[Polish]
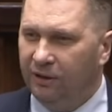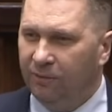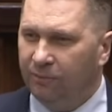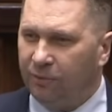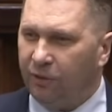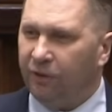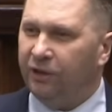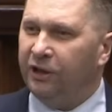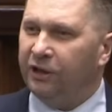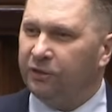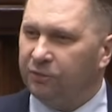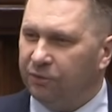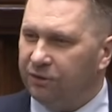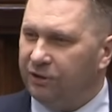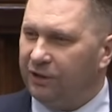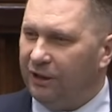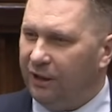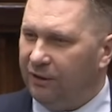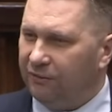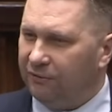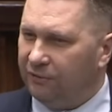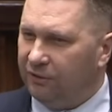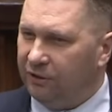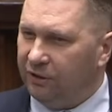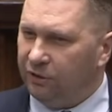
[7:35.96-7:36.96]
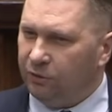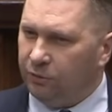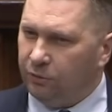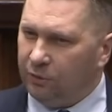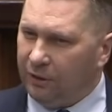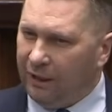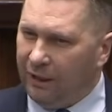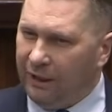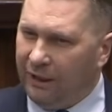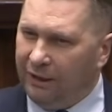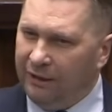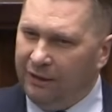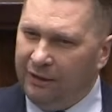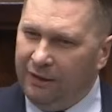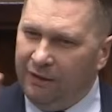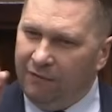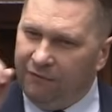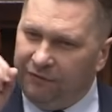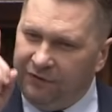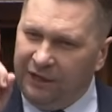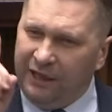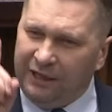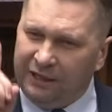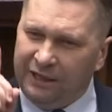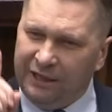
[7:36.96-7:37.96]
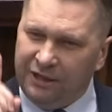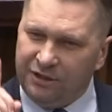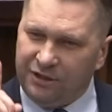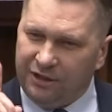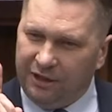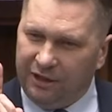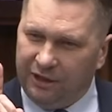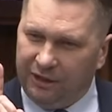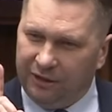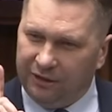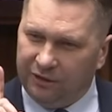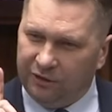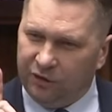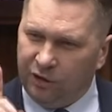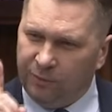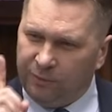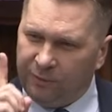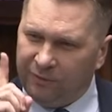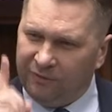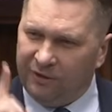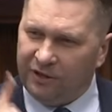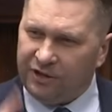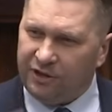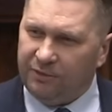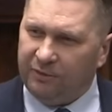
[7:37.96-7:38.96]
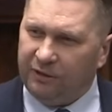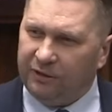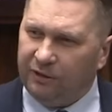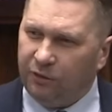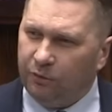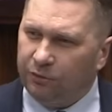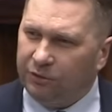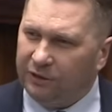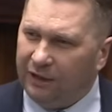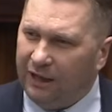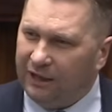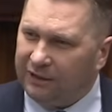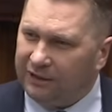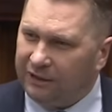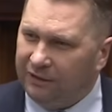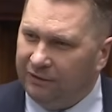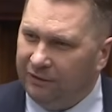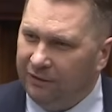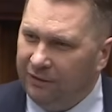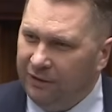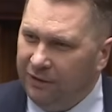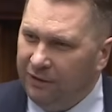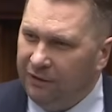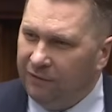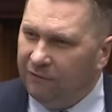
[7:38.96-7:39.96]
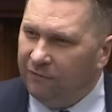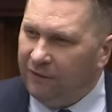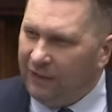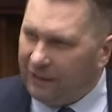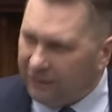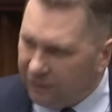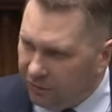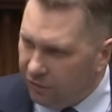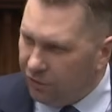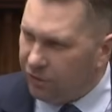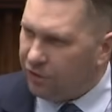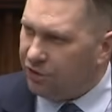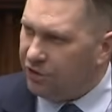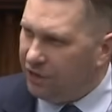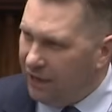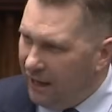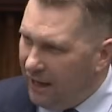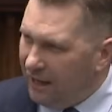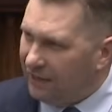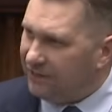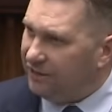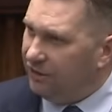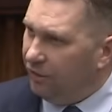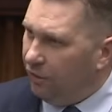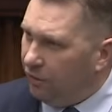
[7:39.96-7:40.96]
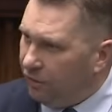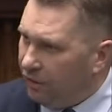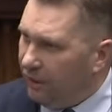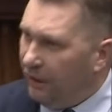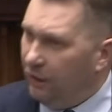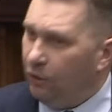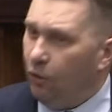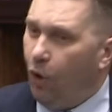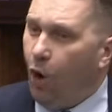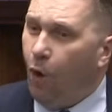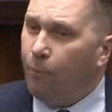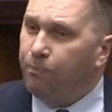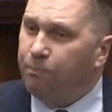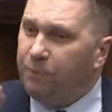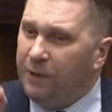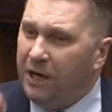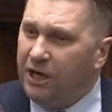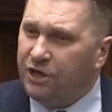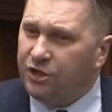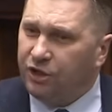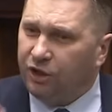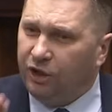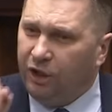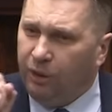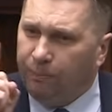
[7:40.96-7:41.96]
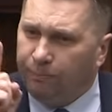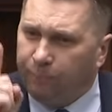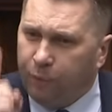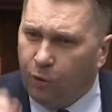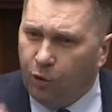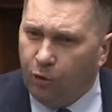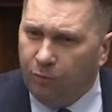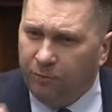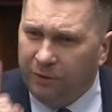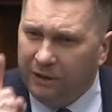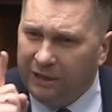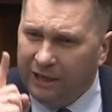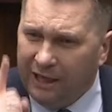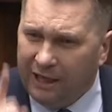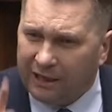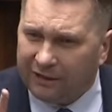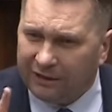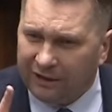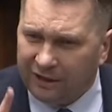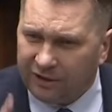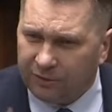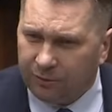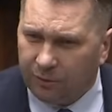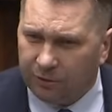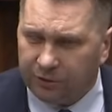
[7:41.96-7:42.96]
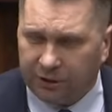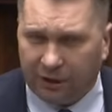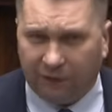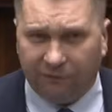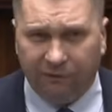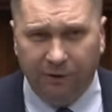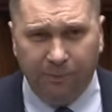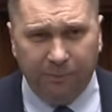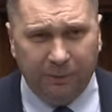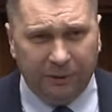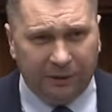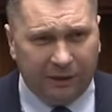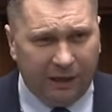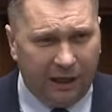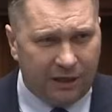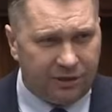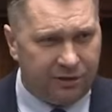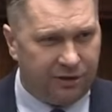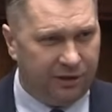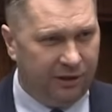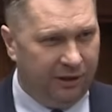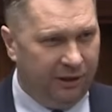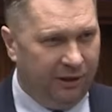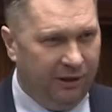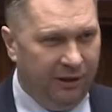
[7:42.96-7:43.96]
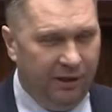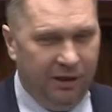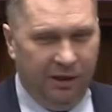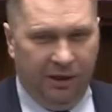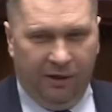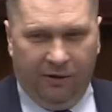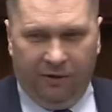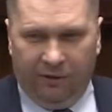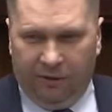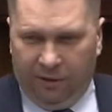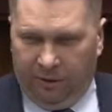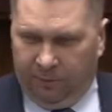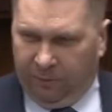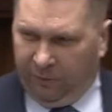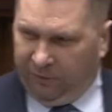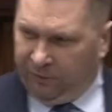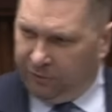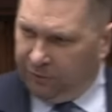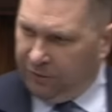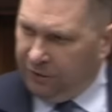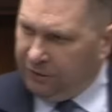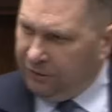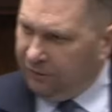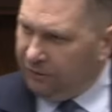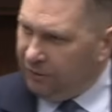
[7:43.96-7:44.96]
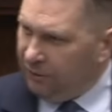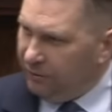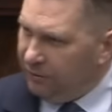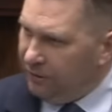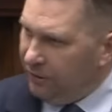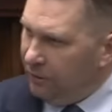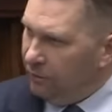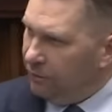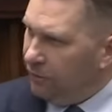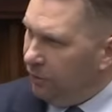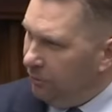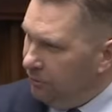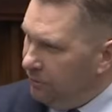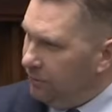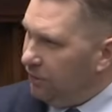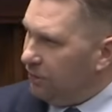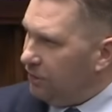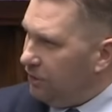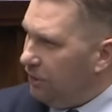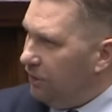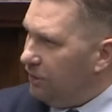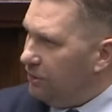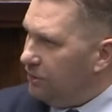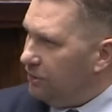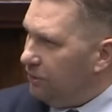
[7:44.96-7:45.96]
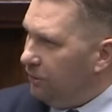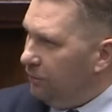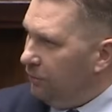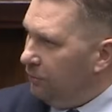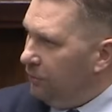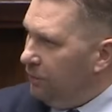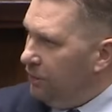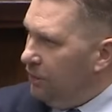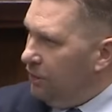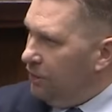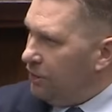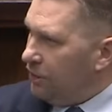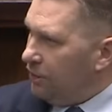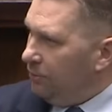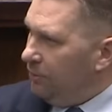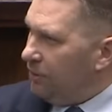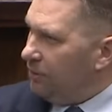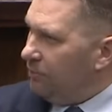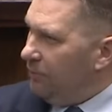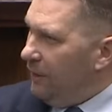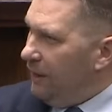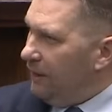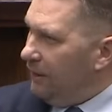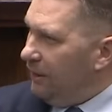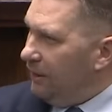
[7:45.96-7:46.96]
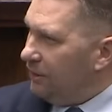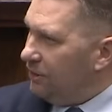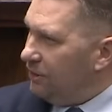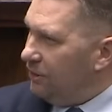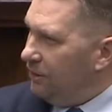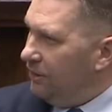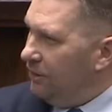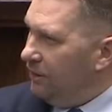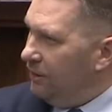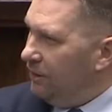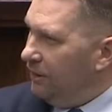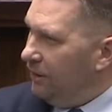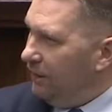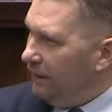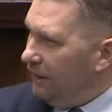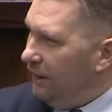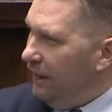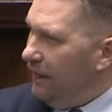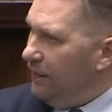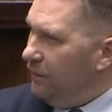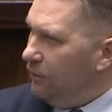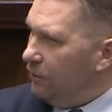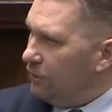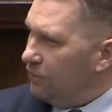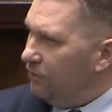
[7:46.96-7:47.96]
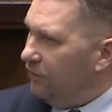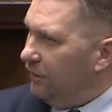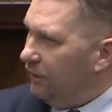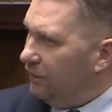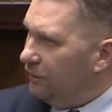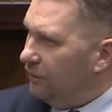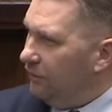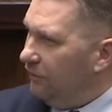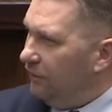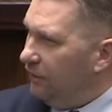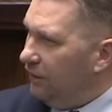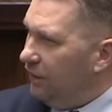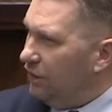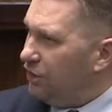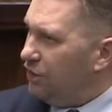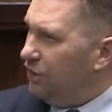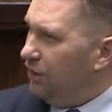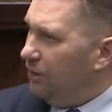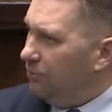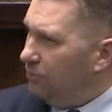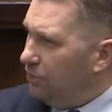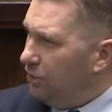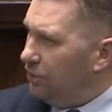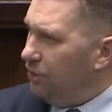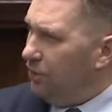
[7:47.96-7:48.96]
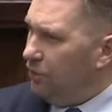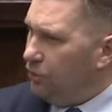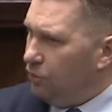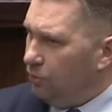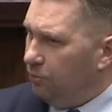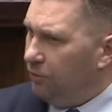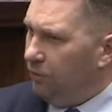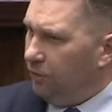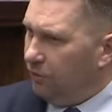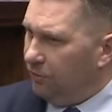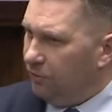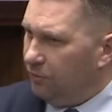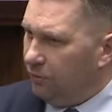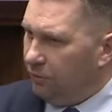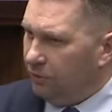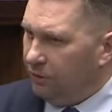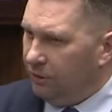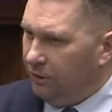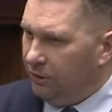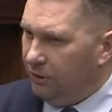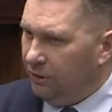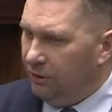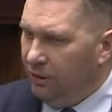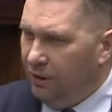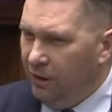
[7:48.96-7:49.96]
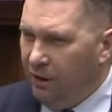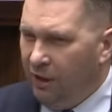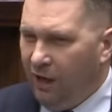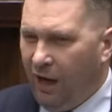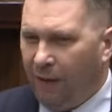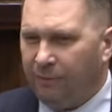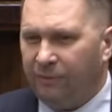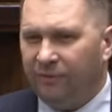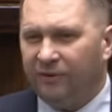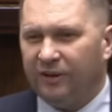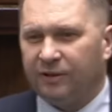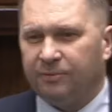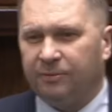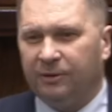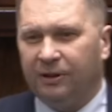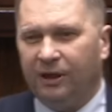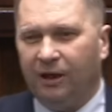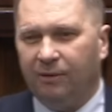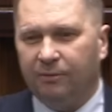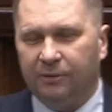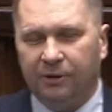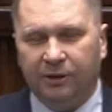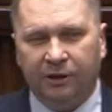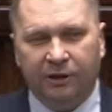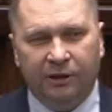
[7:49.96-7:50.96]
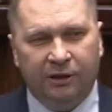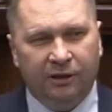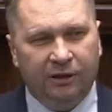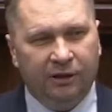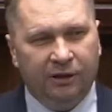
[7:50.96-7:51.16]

projekt ustawy, która w jeden dzień doprowadziła do utraty wartości akcji Orlenu o 5,5 miliarda złotych? Wy pytacie, i powołujecie w tym celu komisję śledczą, żeby zbadać legalność wydatkowania 70 mln zł, a my was pytamy,